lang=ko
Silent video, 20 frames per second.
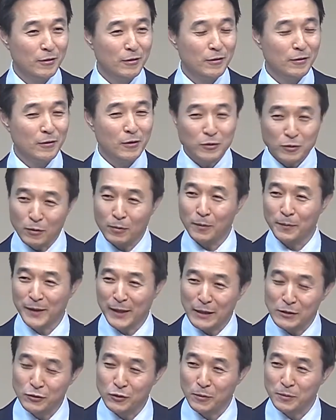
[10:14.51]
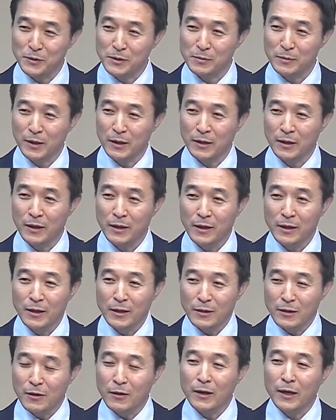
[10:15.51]
겉으로 보면 알 수 없지만
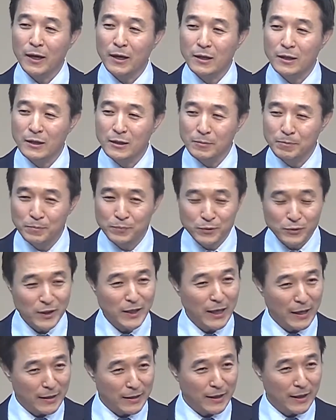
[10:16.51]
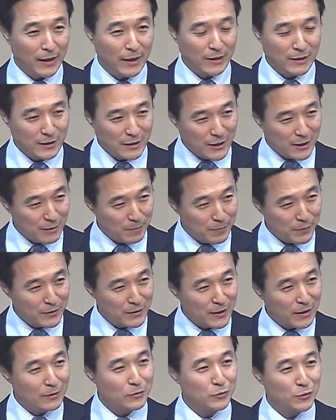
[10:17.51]
그러나 그 뿌리 안에 그 깊은
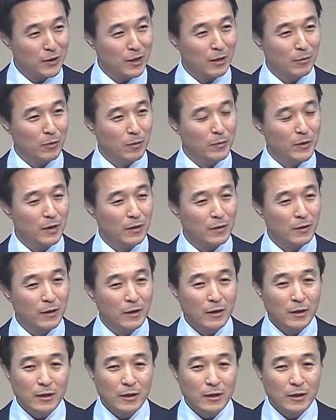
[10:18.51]
땅 속에 가보면